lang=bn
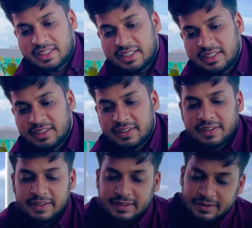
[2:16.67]
আর কি
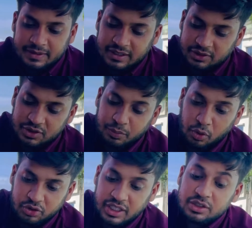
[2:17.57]
এটা হচ্ছে
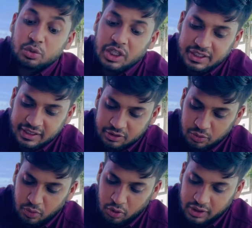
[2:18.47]
বড় সাইজ ওটার থেকে একটু
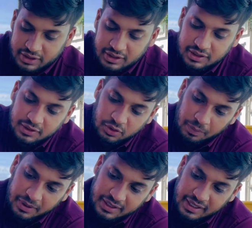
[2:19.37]
বড় আর কি তো
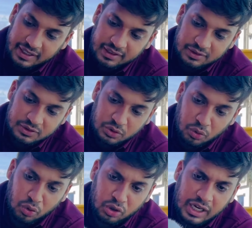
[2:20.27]
আপনারা দেখেন যে
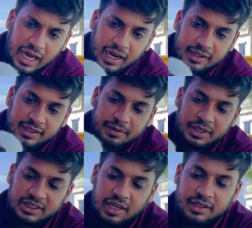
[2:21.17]
ওর কালারটা
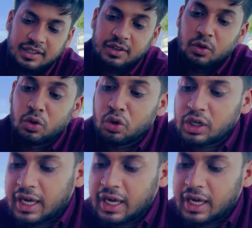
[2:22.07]
মাসাল্লাহ দিলে ওর